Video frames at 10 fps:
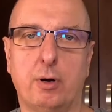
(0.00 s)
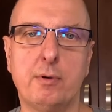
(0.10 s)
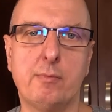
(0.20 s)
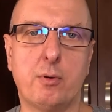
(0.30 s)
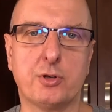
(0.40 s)

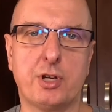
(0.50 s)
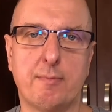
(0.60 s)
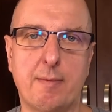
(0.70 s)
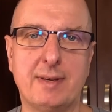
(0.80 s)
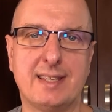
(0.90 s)
pomimo, że
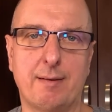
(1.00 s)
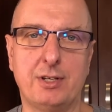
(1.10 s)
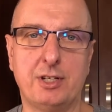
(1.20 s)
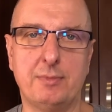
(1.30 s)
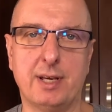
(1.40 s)
mamy
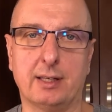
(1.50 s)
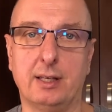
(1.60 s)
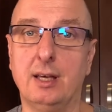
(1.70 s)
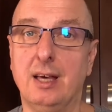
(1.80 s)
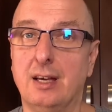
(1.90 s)
same ziemniaki,